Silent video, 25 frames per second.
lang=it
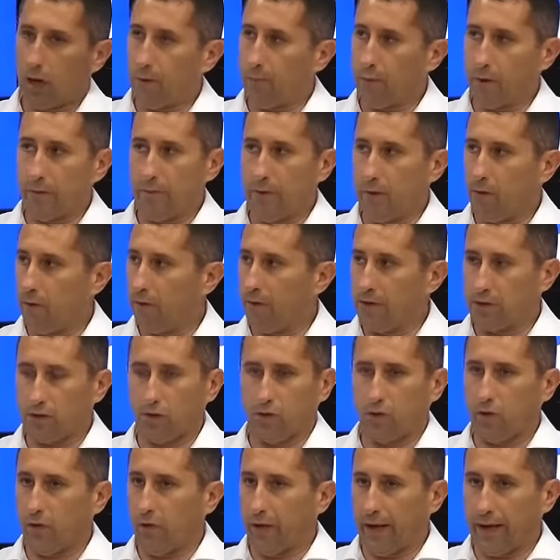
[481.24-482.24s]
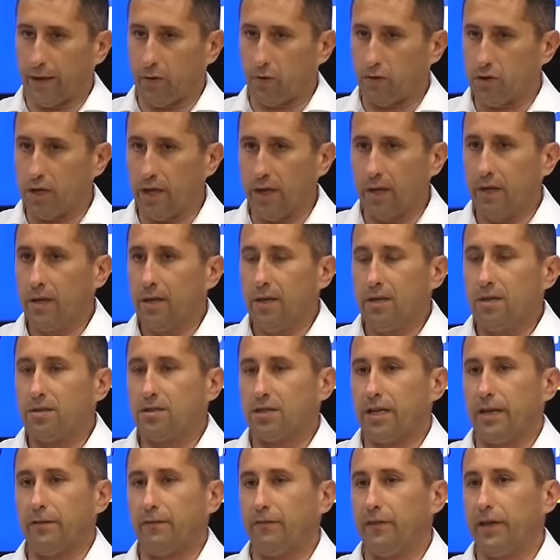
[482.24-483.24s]
Purtroppo abbiamo visto che non è così.
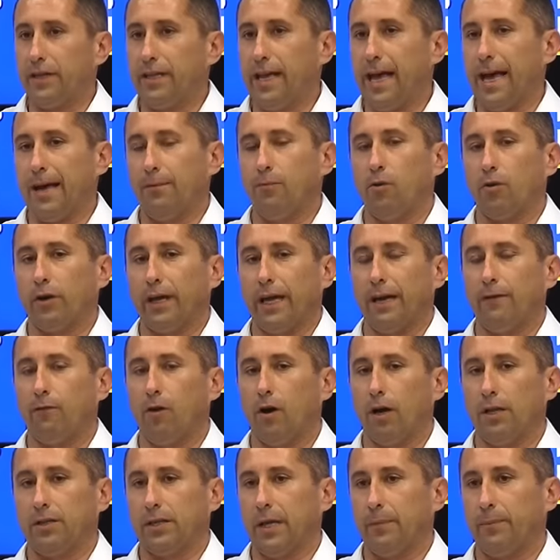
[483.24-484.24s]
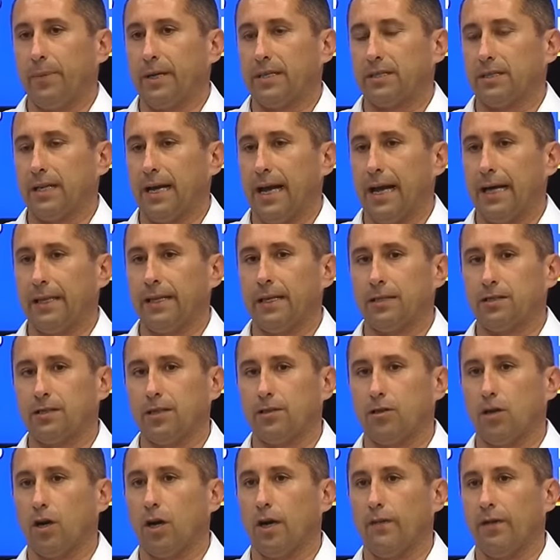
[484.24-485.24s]
Se vediamo che a volte per strada
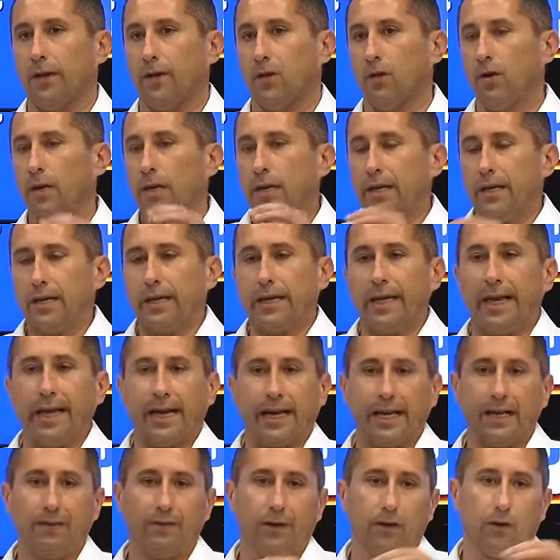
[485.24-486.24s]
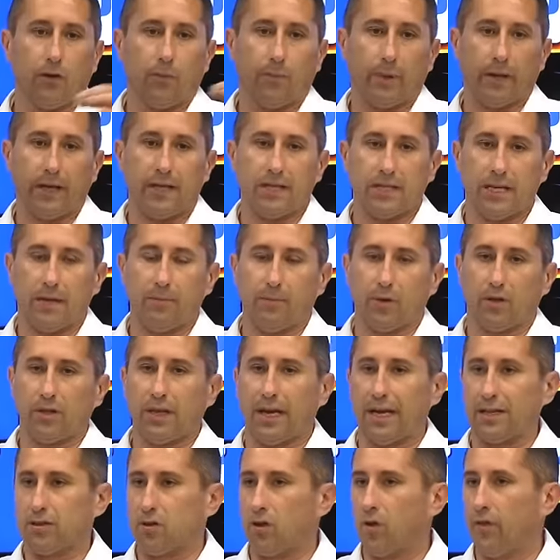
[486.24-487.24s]
si trovano che arrivano per esempio esempio
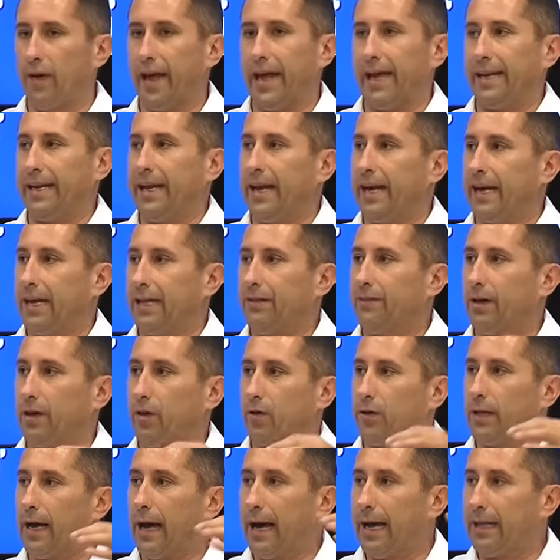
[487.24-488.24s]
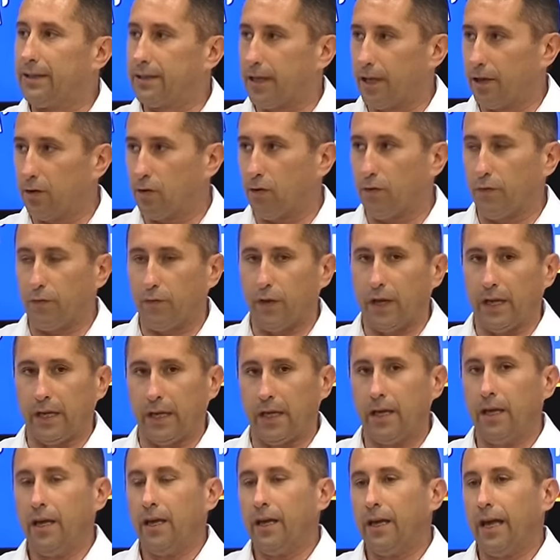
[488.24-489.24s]
dalla Slovenia, arrivano da altri
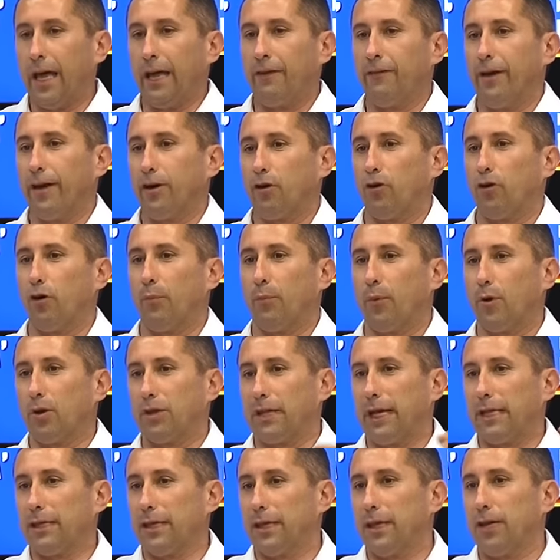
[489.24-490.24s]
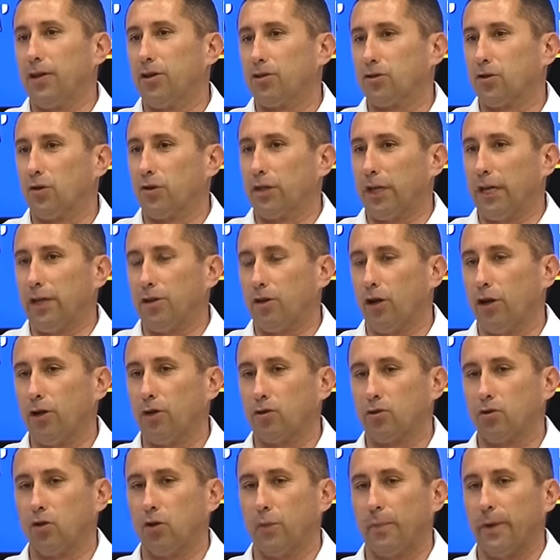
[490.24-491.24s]
confini e vengono portati nel nostro
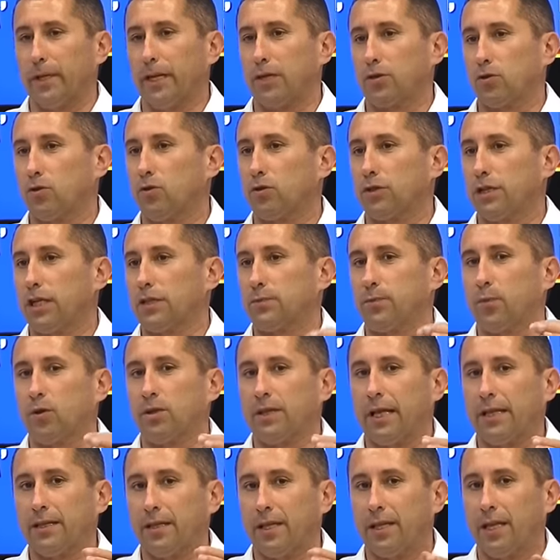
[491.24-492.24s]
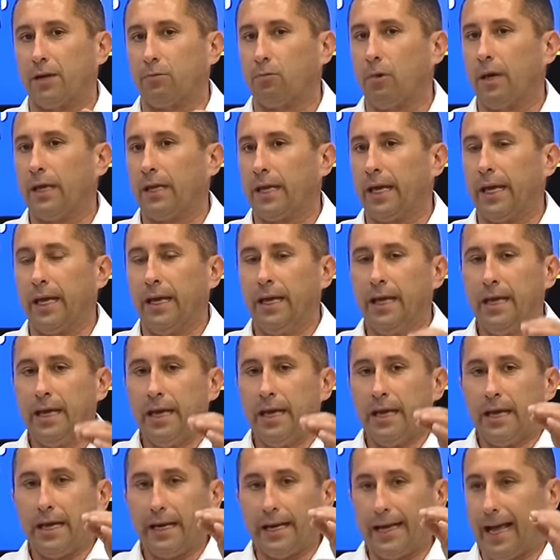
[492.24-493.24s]
territorio solo perché sono trasportati da qualche
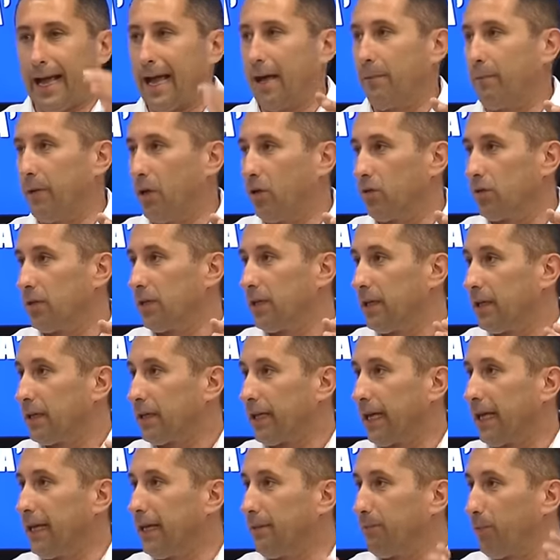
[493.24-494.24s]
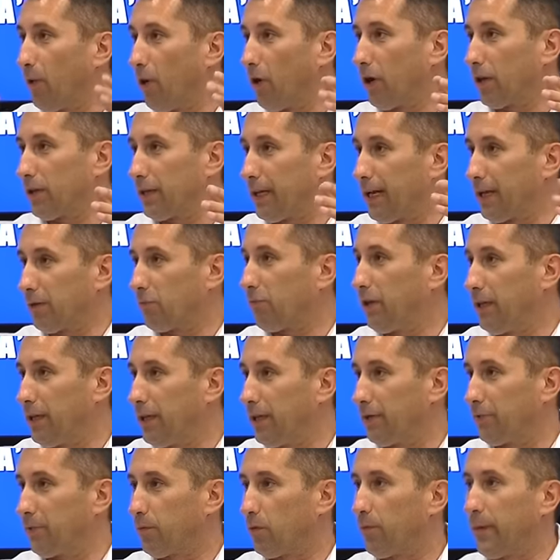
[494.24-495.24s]
camion che li porta,
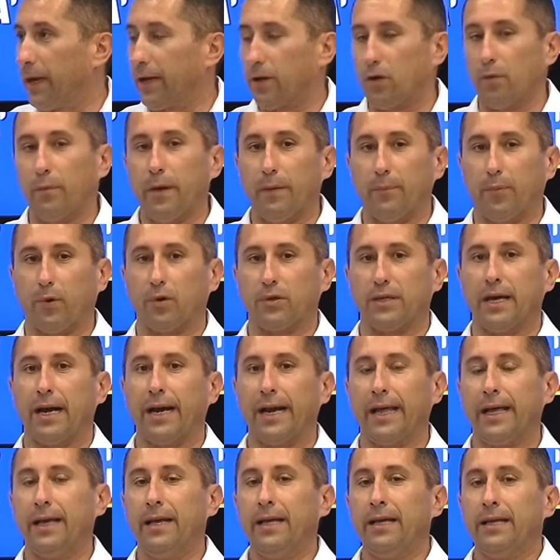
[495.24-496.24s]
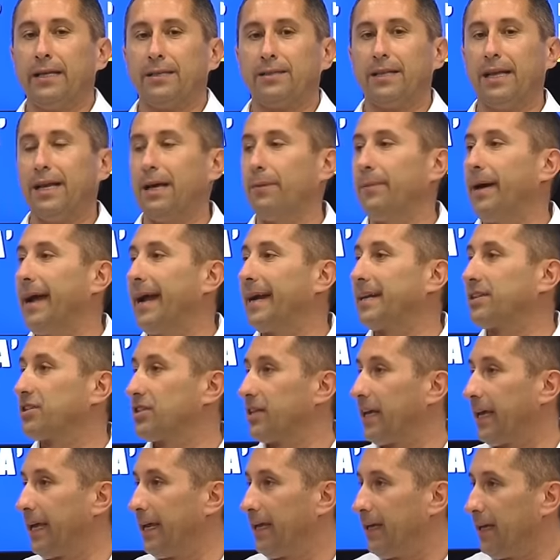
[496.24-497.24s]
quindi come, come portare della
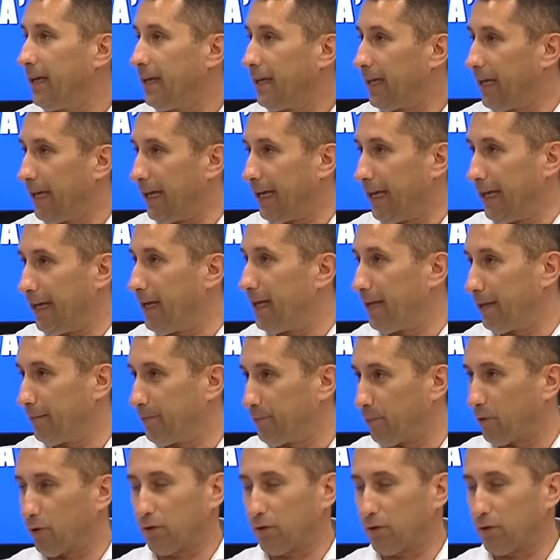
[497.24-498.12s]
merce eh,